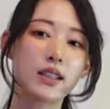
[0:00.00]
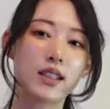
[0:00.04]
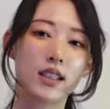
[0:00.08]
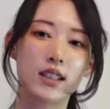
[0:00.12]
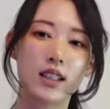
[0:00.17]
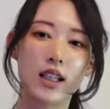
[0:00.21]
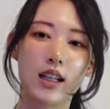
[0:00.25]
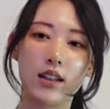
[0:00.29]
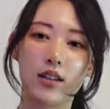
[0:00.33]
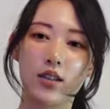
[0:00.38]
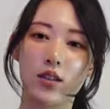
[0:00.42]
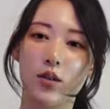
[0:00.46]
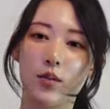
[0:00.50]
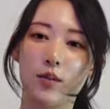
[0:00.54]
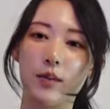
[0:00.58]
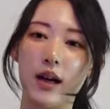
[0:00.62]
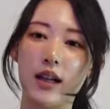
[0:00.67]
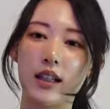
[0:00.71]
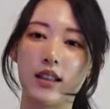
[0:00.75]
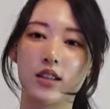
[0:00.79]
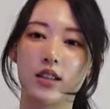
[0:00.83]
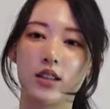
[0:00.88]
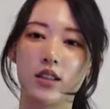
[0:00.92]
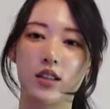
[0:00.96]
ンサさんの
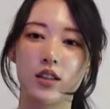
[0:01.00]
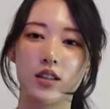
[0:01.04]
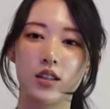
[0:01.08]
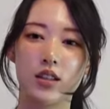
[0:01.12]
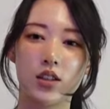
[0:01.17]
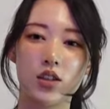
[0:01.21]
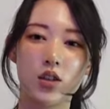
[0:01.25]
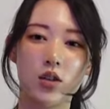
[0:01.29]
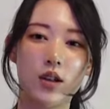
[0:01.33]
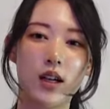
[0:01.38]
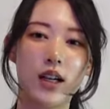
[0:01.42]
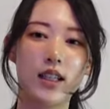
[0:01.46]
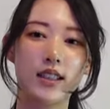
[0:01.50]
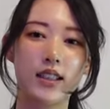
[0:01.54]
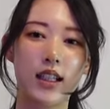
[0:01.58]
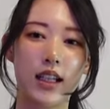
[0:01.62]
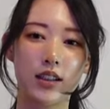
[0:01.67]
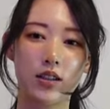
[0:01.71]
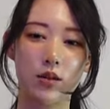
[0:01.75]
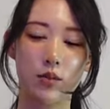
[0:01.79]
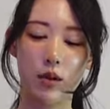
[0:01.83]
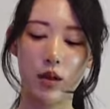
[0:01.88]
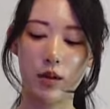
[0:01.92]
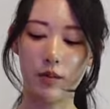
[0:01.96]
バッグ紹介した
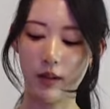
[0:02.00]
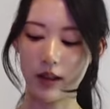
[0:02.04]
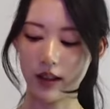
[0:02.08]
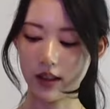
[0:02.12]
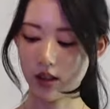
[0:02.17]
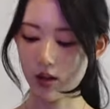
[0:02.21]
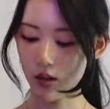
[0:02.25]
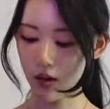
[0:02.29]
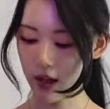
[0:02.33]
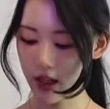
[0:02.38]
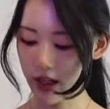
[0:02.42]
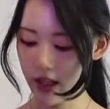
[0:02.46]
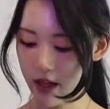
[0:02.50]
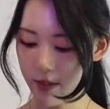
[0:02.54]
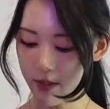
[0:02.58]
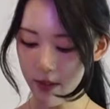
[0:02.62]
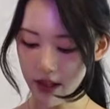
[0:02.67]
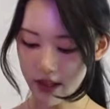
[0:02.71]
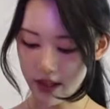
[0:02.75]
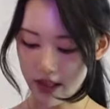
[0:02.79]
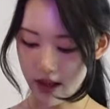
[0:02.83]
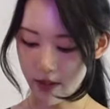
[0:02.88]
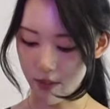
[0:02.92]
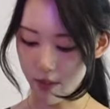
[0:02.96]
いと思いますこれ
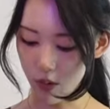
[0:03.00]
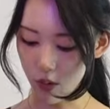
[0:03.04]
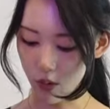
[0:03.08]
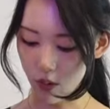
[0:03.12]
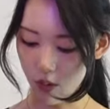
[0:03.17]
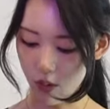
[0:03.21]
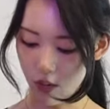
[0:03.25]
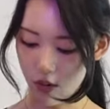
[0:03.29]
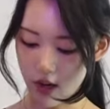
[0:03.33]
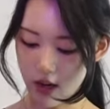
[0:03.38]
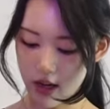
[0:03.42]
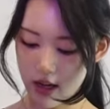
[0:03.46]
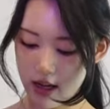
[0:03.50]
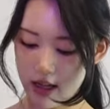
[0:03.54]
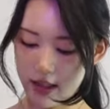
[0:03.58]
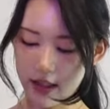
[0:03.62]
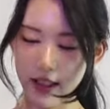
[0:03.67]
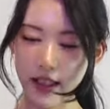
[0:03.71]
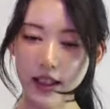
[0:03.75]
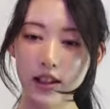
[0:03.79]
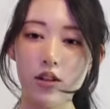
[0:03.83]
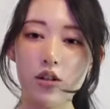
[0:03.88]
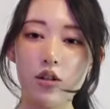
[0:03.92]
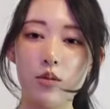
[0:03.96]
今ねもう
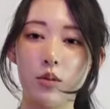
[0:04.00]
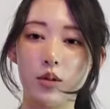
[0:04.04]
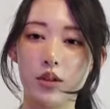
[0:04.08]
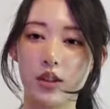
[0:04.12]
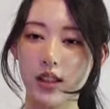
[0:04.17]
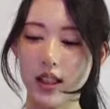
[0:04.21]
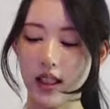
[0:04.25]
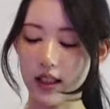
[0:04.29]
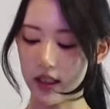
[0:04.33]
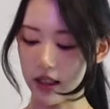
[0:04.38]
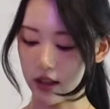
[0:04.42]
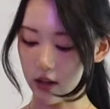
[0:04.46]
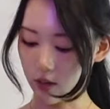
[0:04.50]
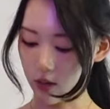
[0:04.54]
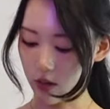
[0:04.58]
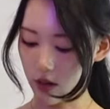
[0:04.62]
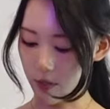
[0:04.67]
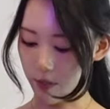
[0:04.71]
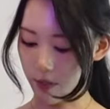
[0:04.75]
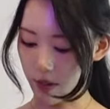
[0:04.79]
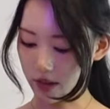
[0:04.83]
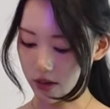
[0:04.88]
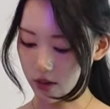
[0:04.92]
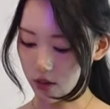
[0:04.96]
昨日も使ったところ
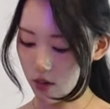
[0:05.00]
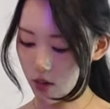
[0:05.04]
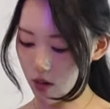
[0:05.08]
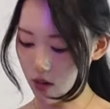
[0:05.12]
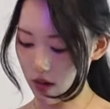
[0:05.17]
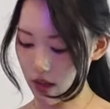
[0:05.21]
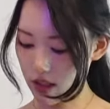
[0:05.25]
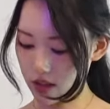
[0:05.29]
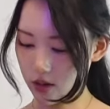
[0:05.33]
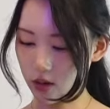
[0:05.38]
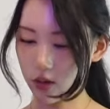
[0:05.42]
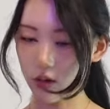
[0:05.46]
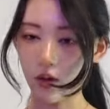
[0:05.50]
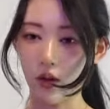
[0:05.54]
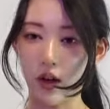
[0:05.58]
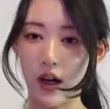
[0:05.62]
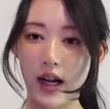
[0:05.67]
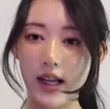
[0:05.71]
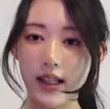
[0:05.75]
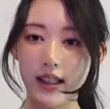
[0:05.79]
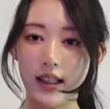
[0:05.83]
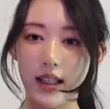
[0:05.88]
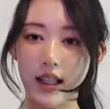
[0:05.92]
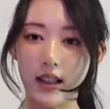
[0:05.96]
でパソコンがちょっと
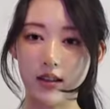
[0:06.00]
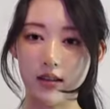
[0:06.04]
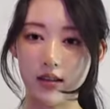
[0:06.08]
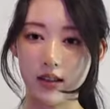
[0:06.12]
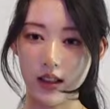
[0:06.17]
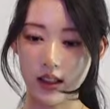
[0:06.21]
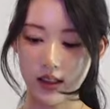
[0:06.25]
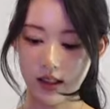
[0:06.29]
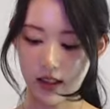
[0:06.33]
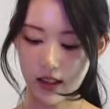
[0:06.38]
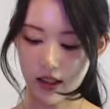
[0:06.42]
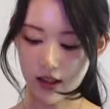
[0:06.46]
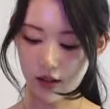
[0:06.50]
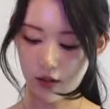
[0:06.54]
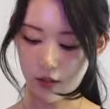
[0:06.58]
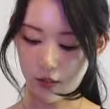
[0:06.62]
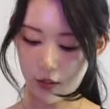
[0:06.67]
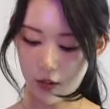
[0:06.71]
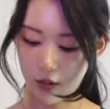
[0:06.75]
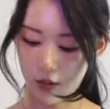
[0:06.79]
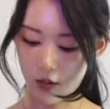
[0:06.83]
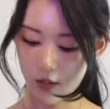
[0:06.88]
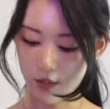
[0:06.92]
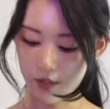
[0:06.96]
入ってるんですけれど
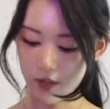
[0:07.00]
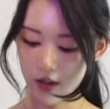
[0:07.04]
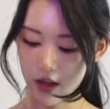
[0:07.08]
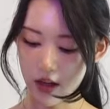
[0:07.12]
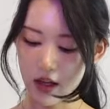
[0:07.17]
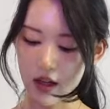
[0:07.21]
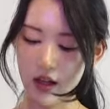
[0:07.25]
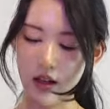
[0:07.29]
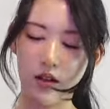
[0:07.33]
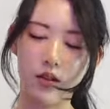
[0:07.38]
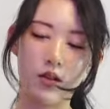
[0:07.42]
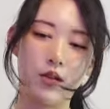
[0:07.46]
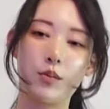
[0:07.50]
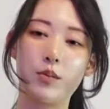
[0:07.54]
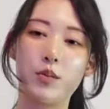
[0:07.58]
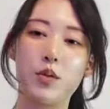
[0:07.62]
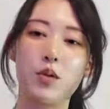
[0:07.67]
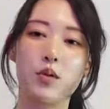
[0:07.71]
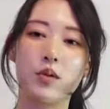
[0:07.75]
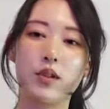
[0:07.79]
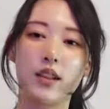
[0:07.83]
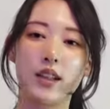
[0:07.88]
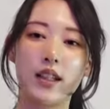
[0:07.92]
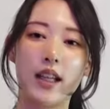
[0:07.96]
も
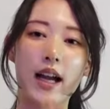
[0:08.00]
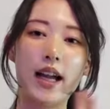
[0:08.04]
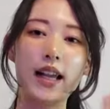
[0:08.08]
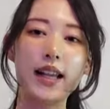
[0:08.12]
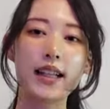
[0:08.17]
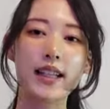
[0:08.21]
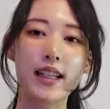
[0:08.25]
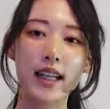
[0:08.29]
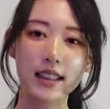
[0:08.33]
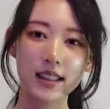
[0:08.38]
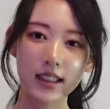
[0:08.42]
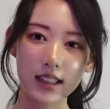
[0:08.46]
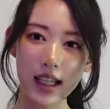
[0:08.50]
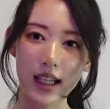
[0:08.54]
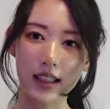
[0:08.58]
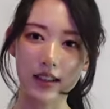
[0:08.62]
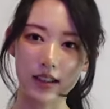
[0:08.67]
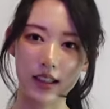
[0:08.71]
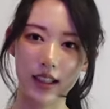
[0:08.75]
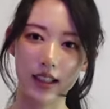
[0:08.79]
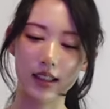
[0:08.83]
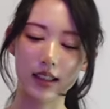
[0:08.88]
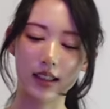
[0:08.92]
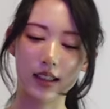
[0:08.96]
もう大活
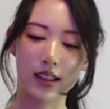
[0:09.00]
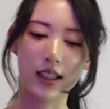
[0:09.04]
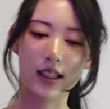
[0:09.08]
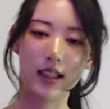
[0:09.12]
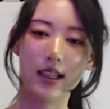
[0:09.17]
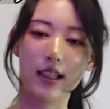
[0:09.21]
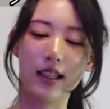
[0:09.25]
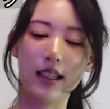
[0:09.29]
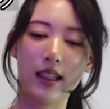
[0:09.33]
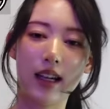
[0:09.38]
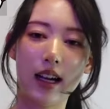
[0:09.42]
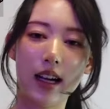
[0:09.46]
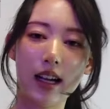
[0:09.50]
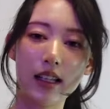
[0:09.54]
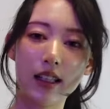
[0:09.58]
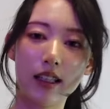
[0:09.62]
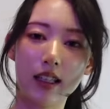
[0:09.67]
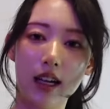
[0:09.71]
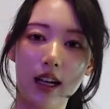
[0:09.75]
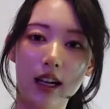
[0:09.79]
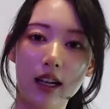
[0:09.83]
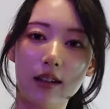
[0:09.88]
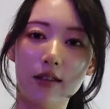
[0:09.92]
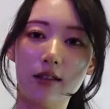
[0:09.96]
躍です外
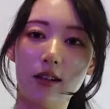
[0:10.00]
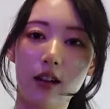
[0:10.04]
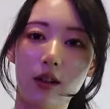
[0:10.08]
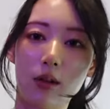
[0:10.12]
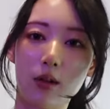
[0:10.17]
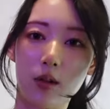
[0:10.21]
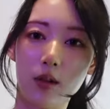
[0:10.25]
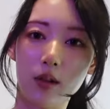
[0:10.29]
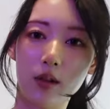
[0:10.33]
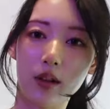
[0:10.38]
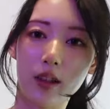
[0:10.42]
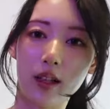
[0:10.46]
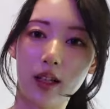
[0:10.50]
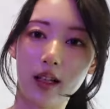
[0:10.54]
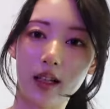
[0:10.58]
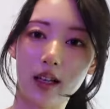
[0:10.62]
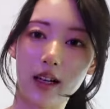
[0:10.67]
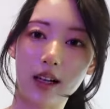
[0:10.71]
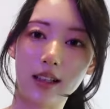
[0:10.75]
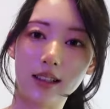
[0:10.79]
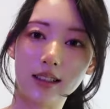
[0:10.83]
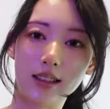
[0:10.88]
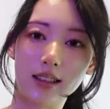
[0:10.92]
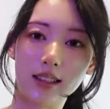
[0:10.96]
観はこんな
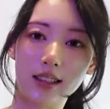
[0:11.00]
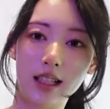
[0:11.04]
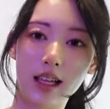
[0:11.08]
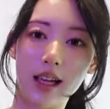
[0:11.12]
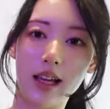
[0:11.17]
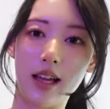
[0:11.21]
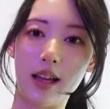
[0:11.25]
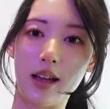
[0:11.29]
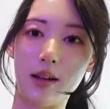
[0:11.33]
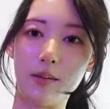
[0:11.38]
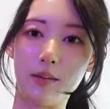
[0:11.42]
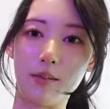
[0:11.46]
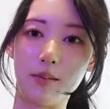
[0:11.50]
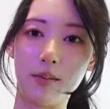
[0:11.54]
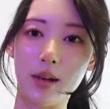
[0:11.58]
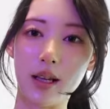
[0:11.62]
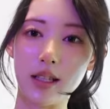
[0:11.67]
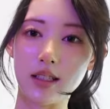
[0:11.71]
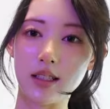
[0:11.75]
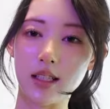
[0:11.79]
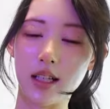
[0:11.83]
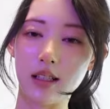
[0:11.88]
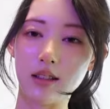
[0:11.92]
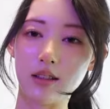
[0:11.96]
感じで
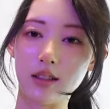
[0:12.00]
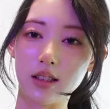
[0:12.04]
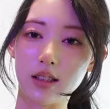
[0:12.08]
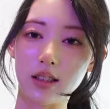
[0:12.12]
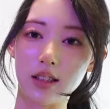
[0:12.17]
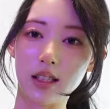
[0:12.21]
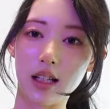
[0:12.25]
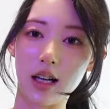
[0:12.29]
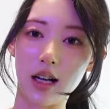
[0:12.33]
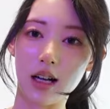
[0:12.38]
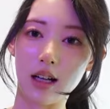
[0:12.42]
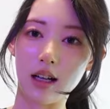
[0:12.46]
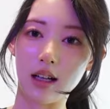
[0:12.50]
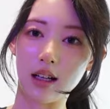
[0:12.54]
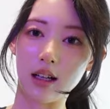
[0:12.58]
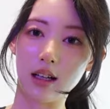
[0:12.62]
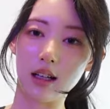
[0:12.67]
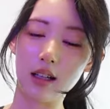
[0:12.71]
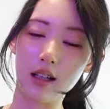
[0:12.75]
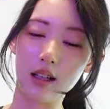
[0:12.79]
めちゃくちゃ